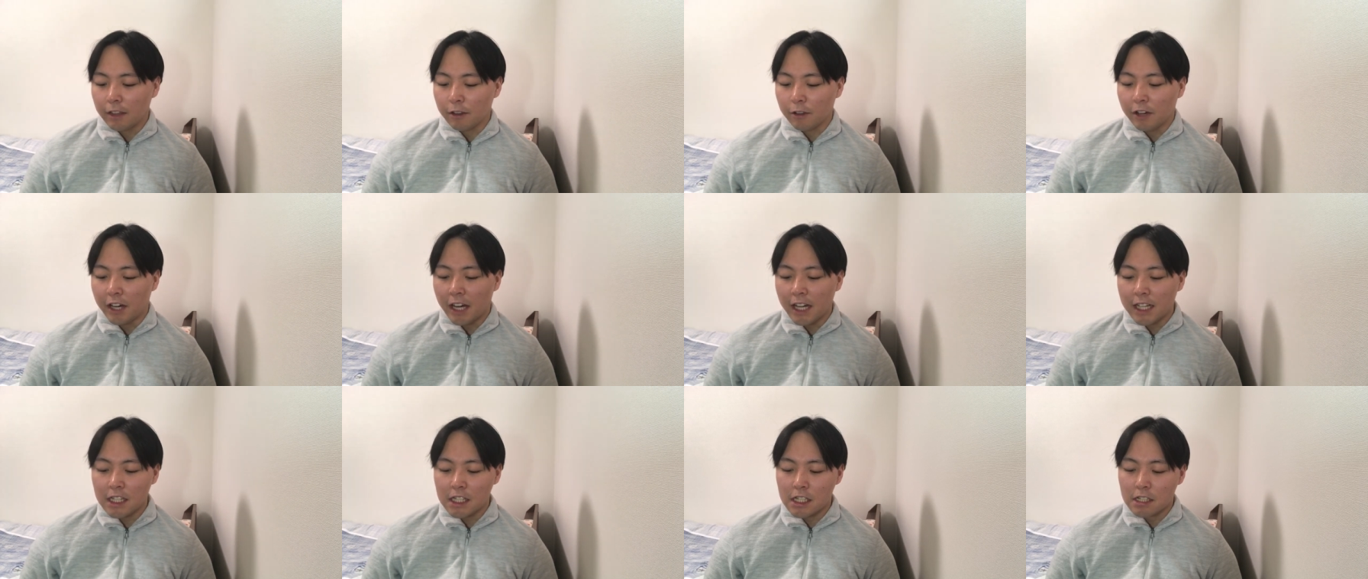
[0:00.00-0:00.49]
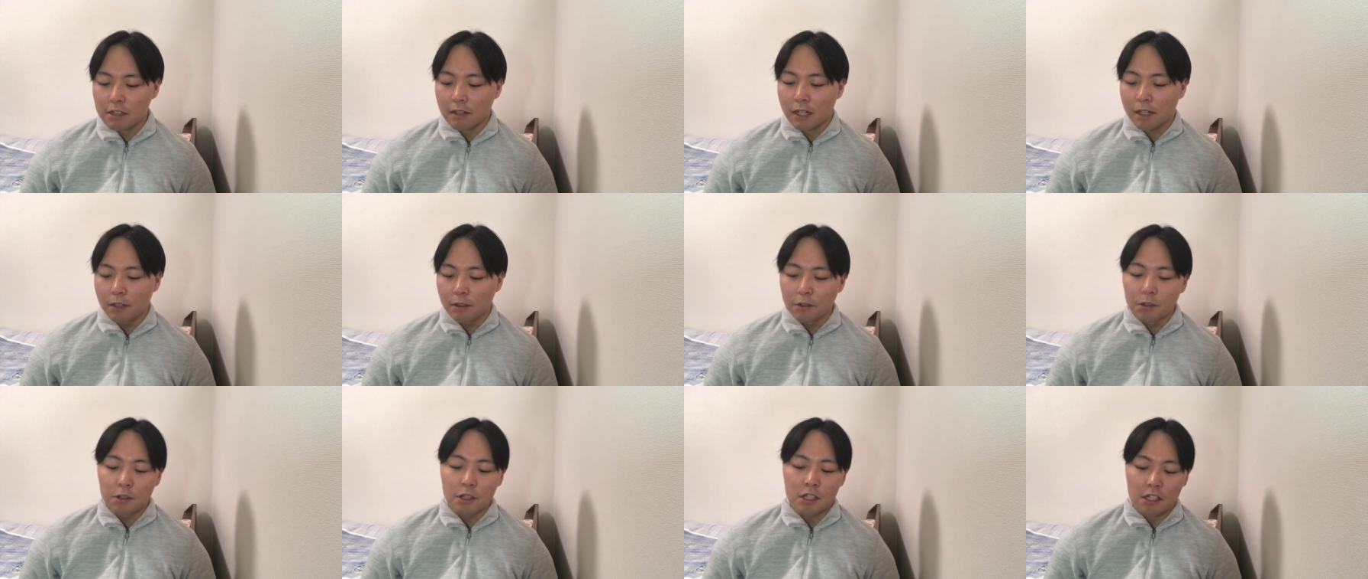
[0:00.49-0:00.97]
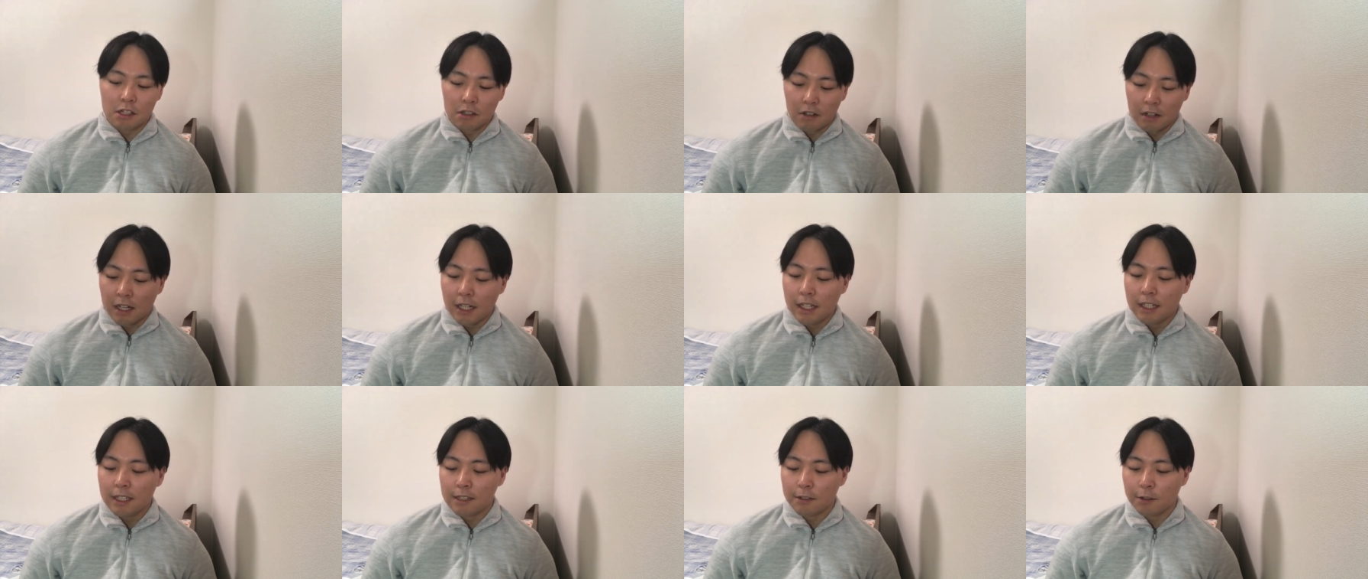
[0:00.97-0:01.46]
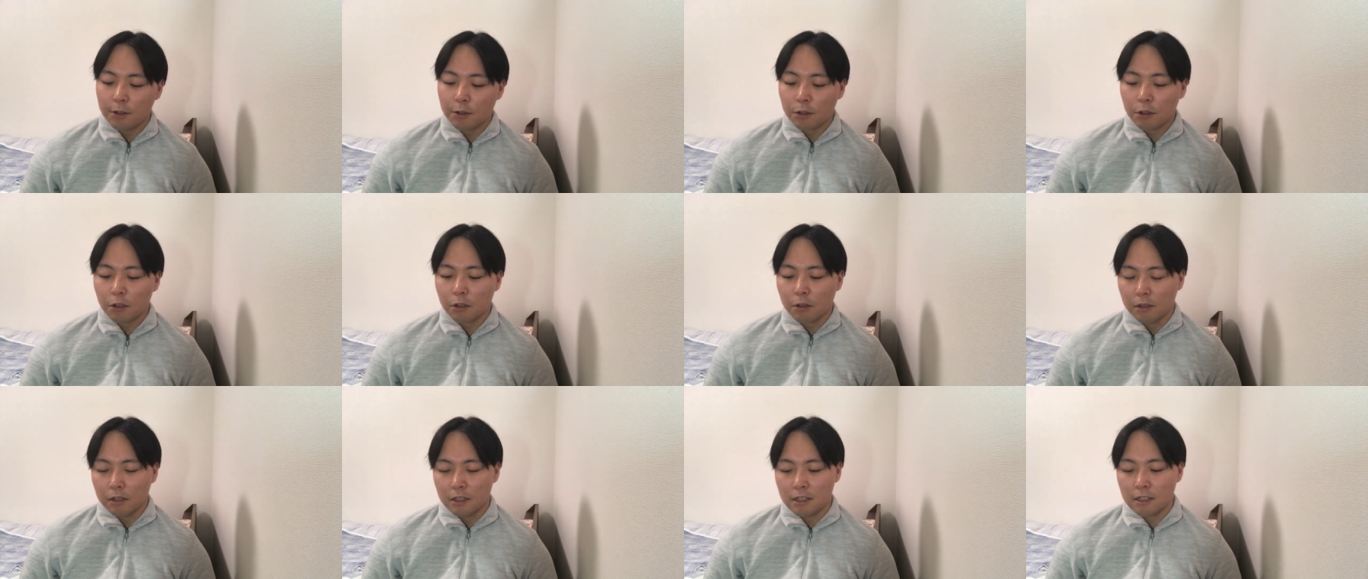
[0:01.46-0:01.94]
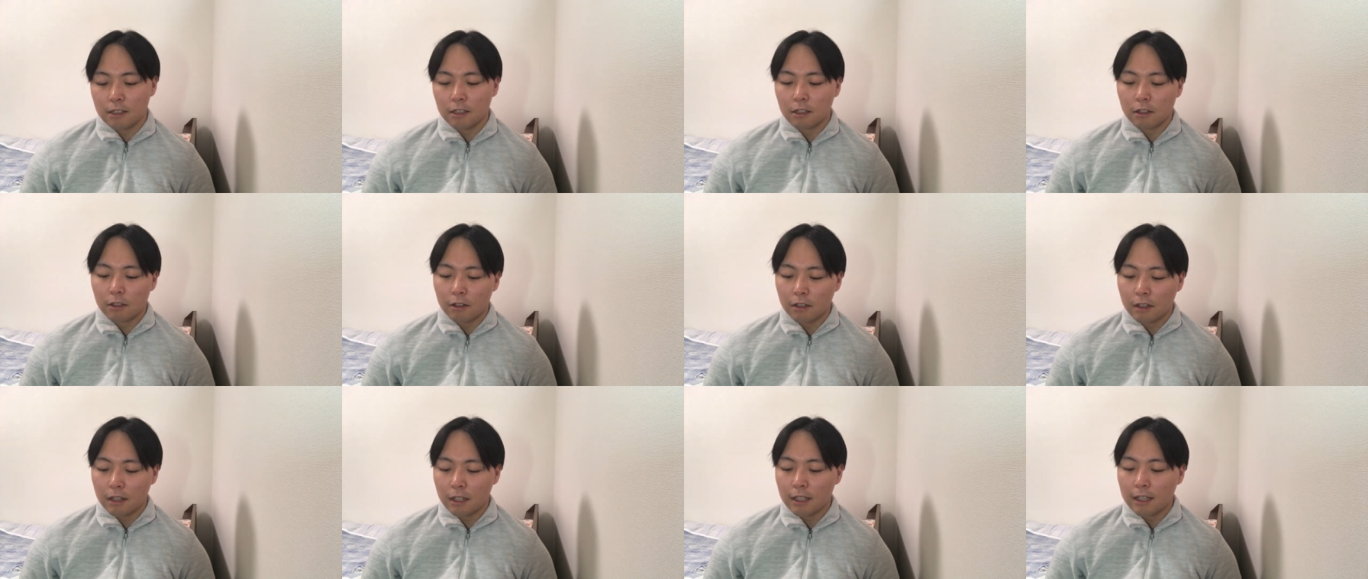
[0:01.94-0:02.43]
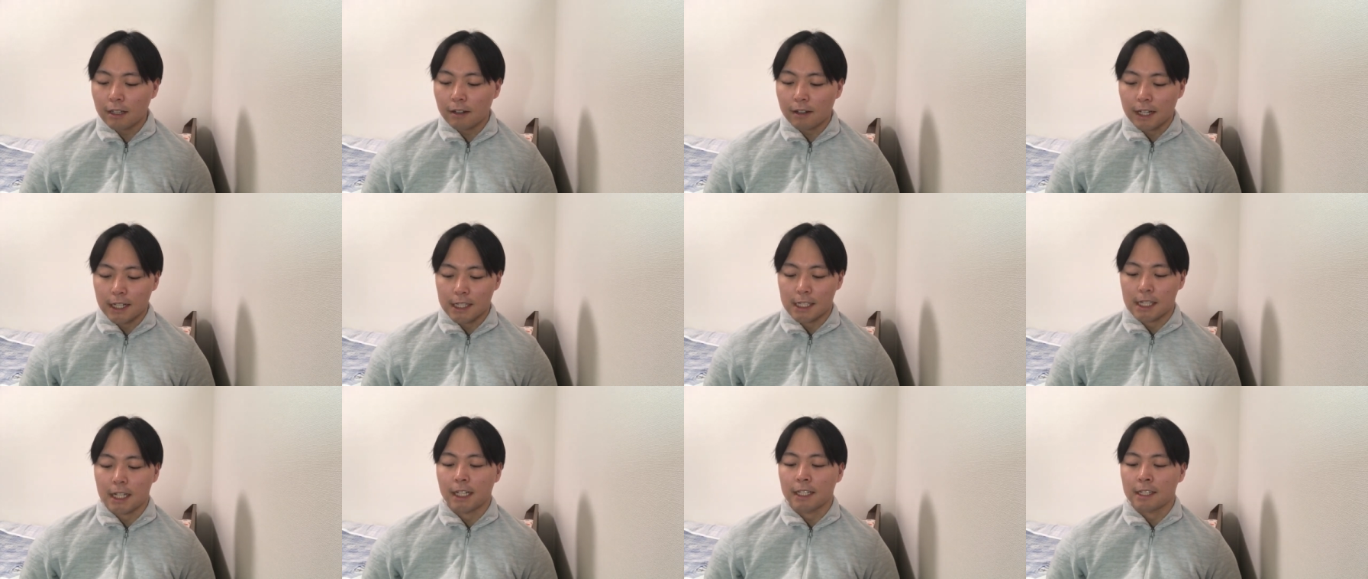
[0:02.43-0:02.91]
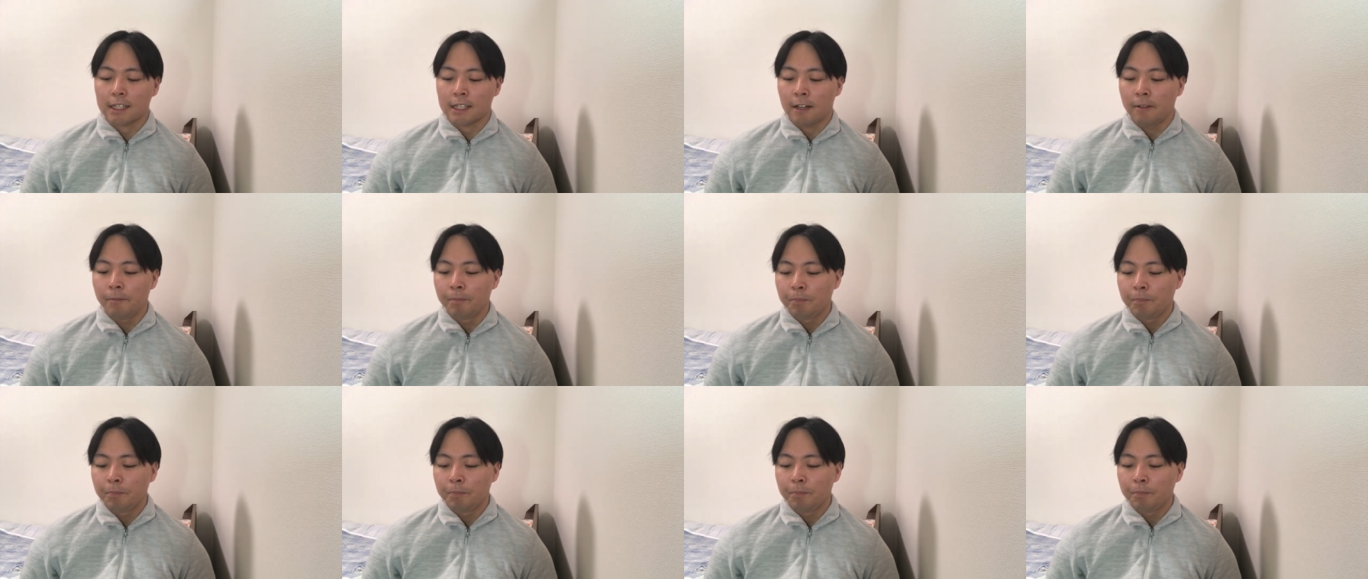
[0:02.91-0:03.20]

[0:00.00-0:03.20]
とアンチはうんちとかねそういうことをずっと言ってたわけじゃないですか